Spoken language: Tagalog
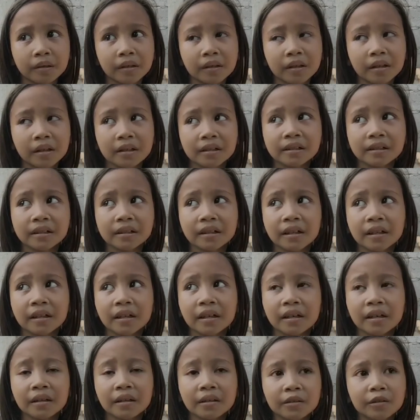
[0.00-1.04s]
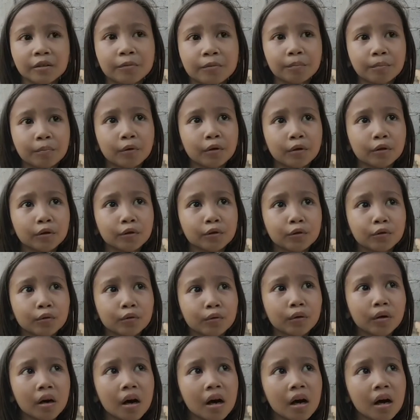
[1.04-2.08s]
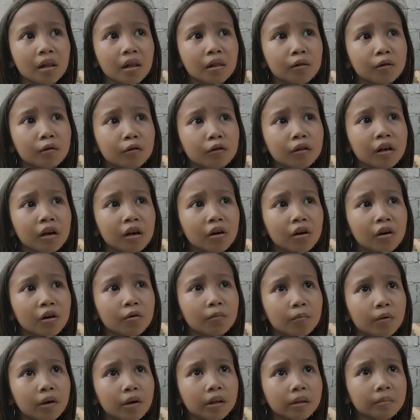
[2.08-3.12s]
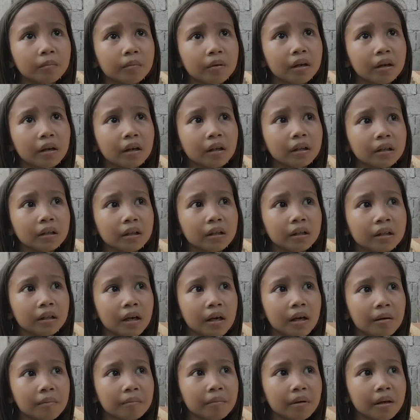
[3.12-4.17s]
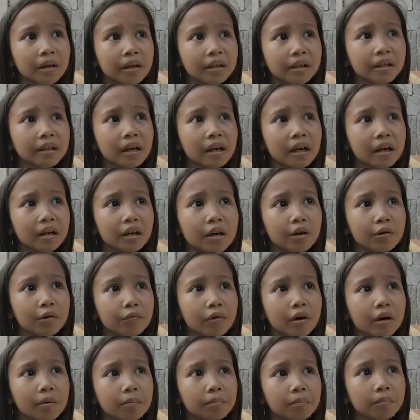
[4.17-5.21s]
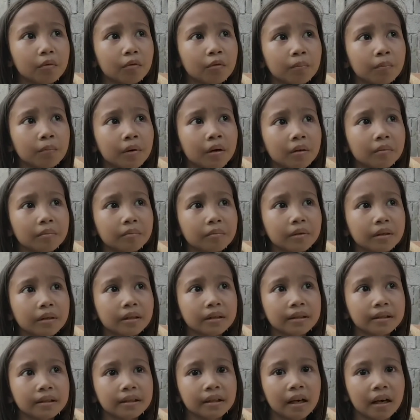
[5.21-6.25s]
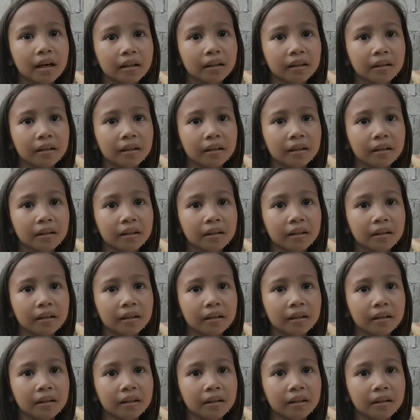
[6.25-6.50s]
Kasi ano po, yung uh, lola ko po at mga tita may ginagawa po pag minsan.